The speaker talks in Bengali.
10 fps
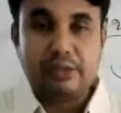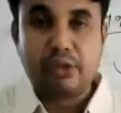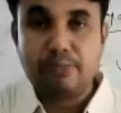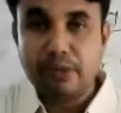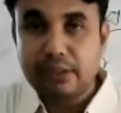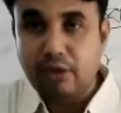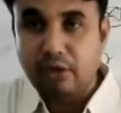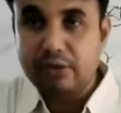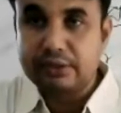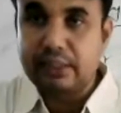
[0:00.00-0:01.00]
সভ্যতার
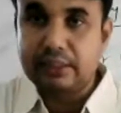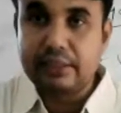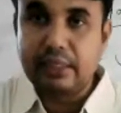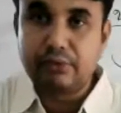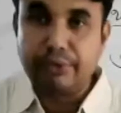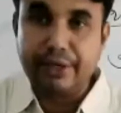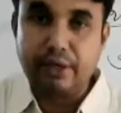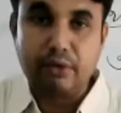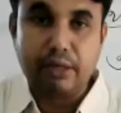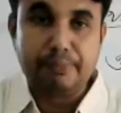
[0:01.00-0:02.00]
অগ্রযাত্রা তৈরি
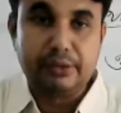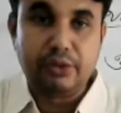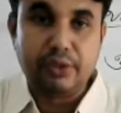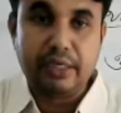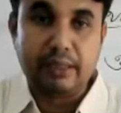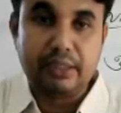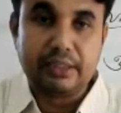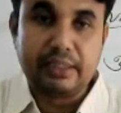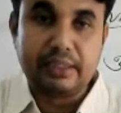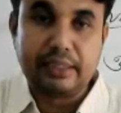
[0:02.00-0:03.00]
হওয়ার পিছনে
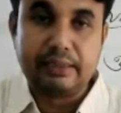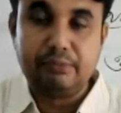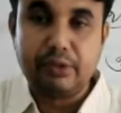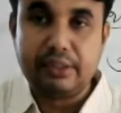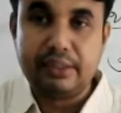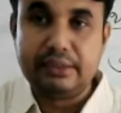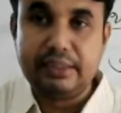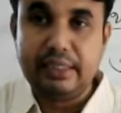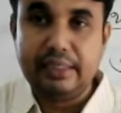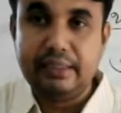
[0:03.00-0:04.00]
আমাদের মধ্যে যে